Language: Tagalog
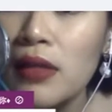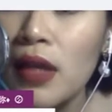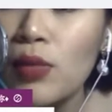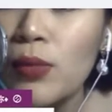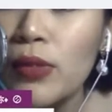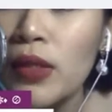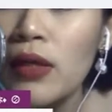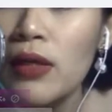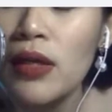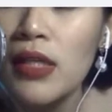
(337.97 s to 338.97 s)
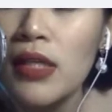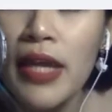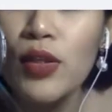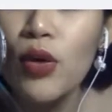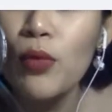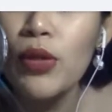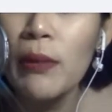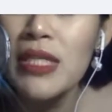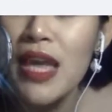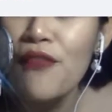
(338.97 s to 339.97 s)
i-ano muna. I-send ko
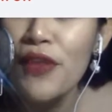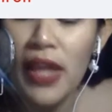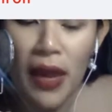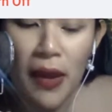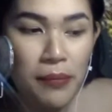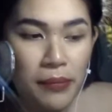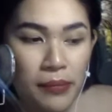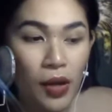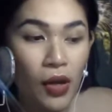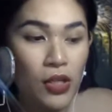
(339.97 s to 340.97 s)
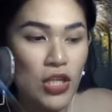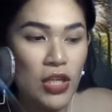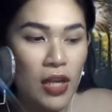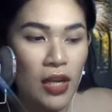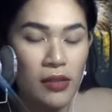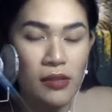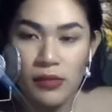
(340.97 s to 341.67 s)
muna, Miss FLM. Oo, dyan na lang.